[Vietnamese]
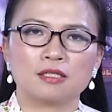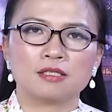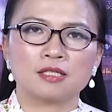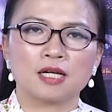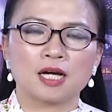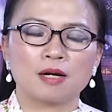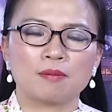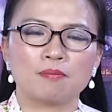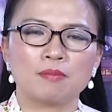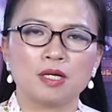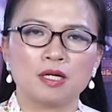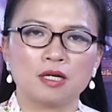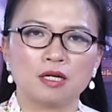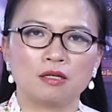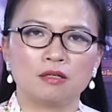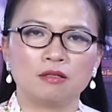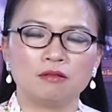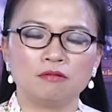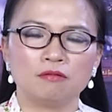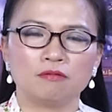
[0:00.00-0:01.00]
xảy ra mưa
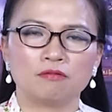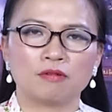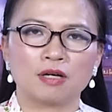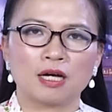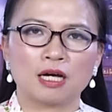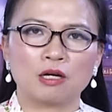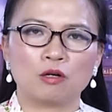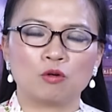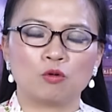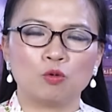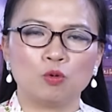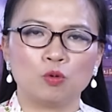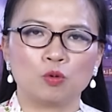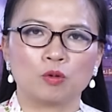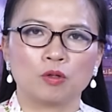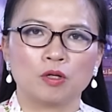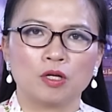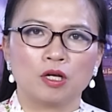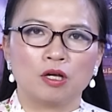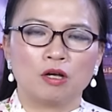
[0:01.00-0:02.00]
lớn và lũ
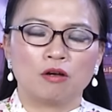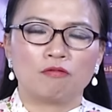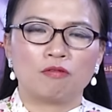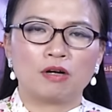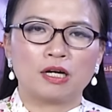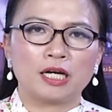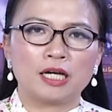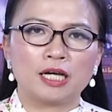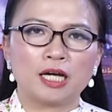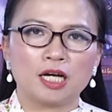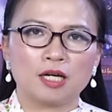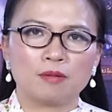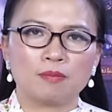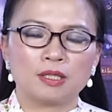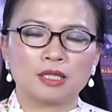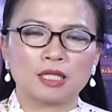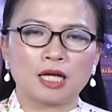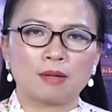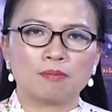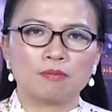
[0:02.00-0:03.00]
lụt và ngày
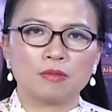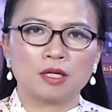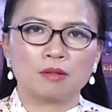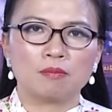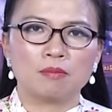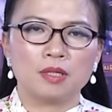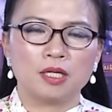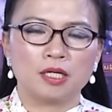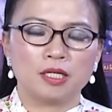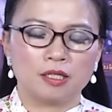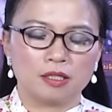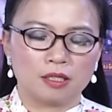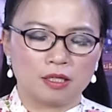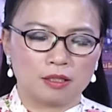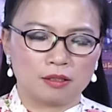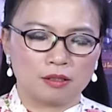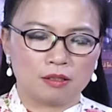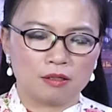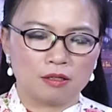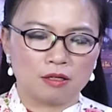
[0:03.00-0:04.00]
28 tháng 10
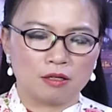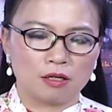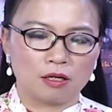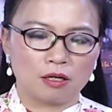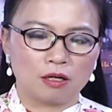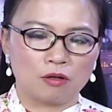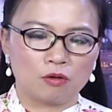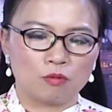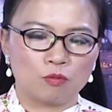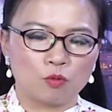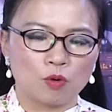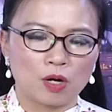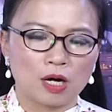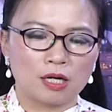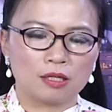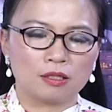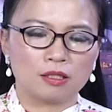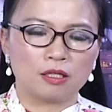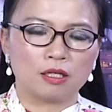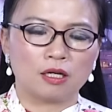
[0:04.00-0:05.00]
à, tức là hôm
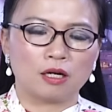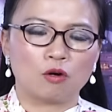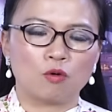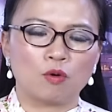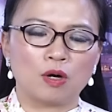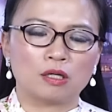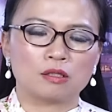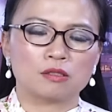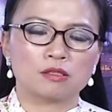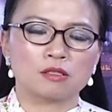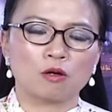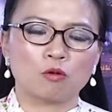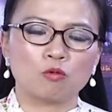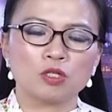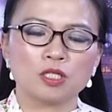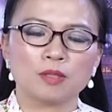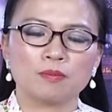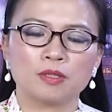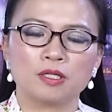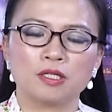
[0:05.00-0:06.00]
qua thì à, khoảng
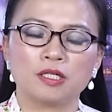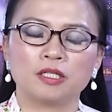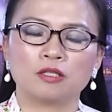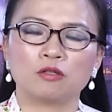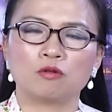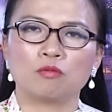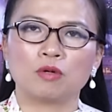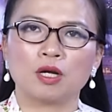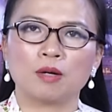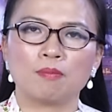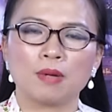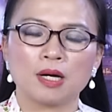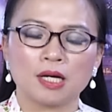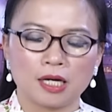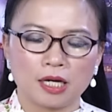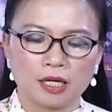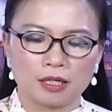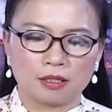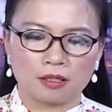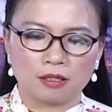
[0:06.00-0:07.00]
600 người cũng đã
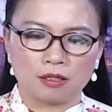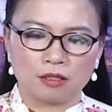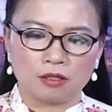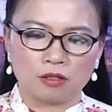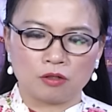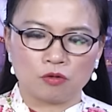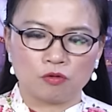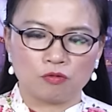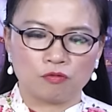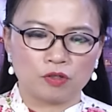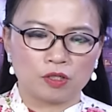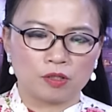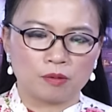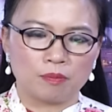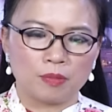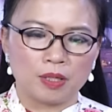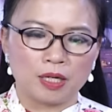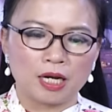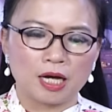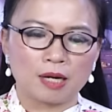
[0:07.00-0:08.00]
mắc kẹt ở khu
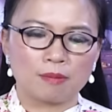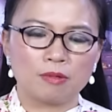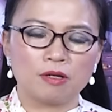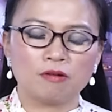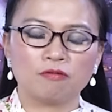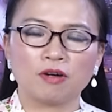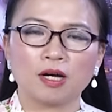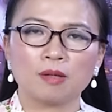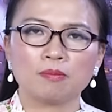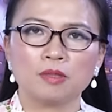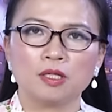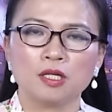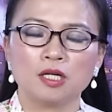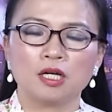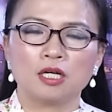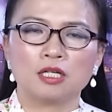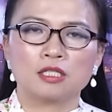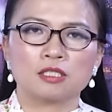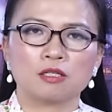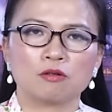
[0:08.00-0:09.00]
vực miền Nam nước Pháp
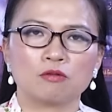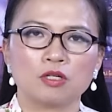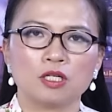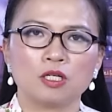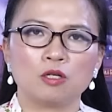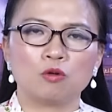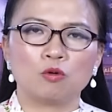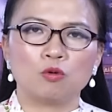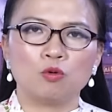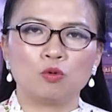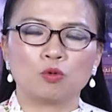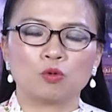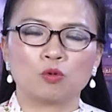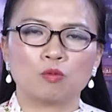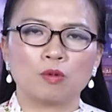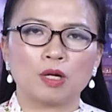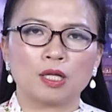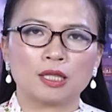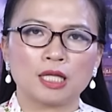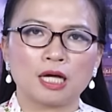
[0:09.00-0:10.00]
sau khi lũ lụt
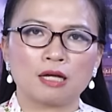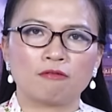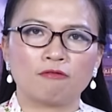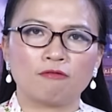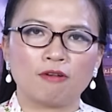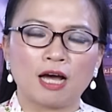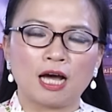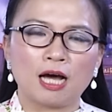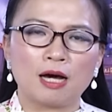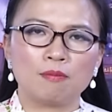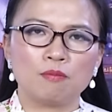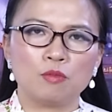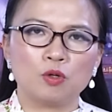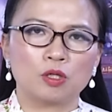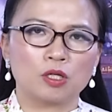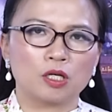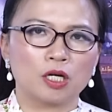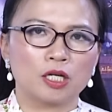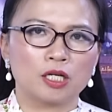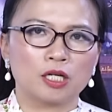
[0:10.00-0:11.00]
cũng đã tàn phá
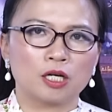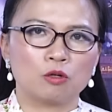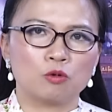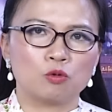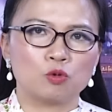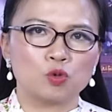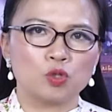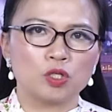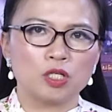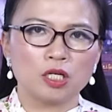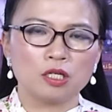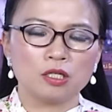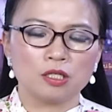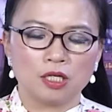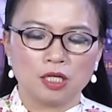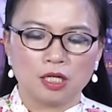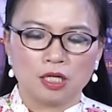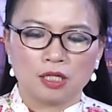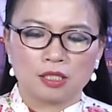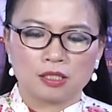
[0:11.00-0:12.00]
một cây cầu duy nhất
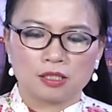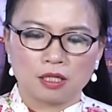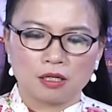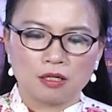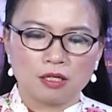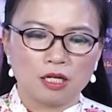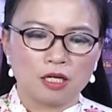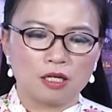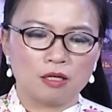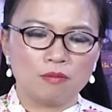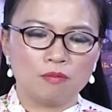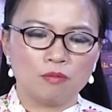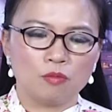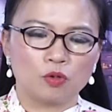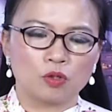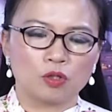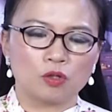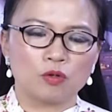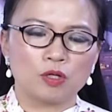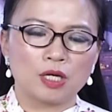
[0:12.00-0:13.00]
dẫn đến
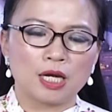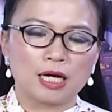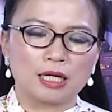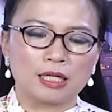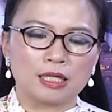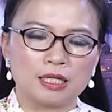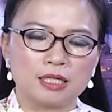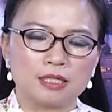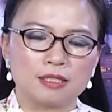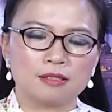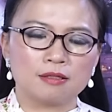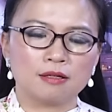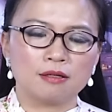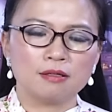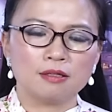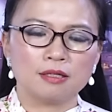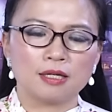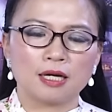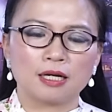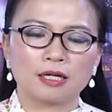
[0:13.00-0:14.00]
một ngôi làng nghỉ
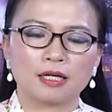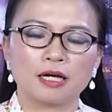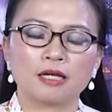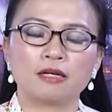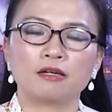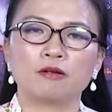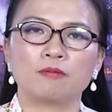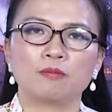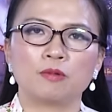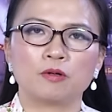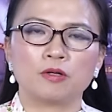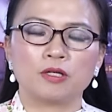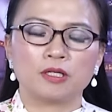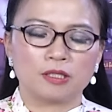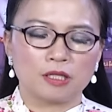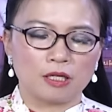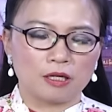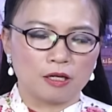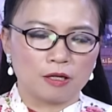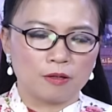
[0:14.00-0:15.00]
dưỡng là
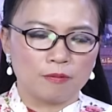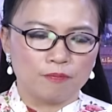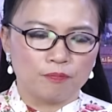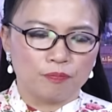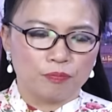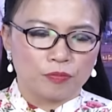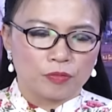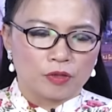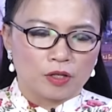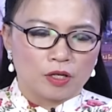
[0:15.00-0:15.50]
Canterbury tại đây.